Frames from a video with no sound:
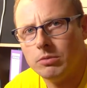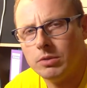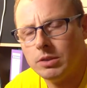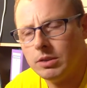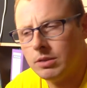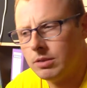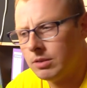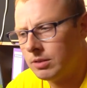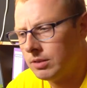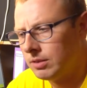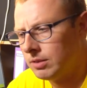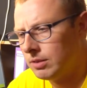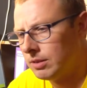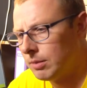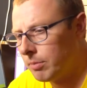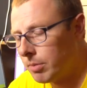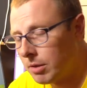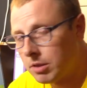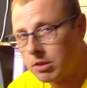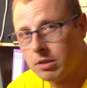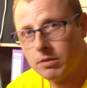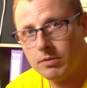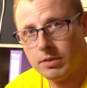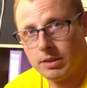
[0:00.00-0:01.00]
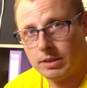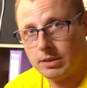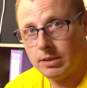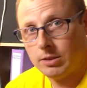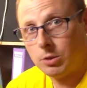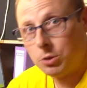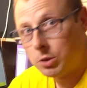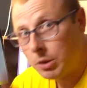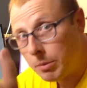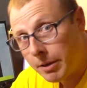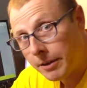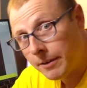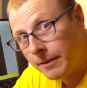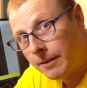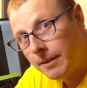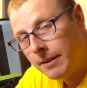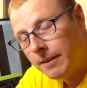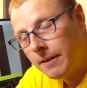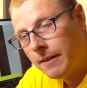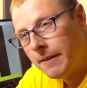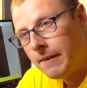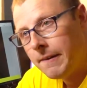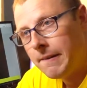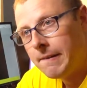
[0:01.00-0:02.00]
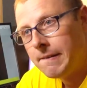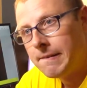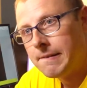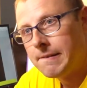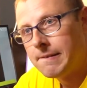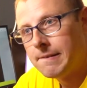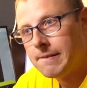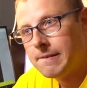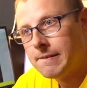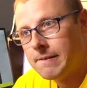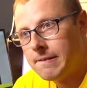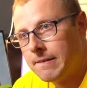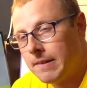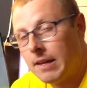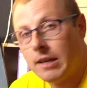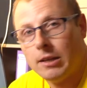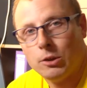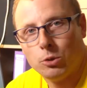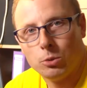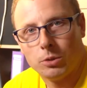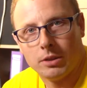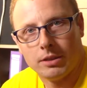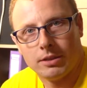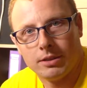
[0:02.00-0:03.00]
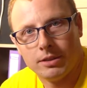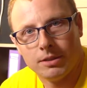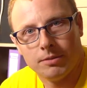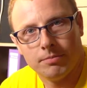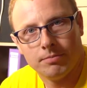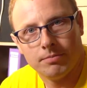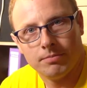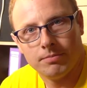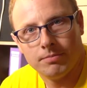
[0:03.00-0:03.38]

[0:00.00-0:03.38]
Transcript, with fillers: Więc zapraszam Was do siebie e, na edutester.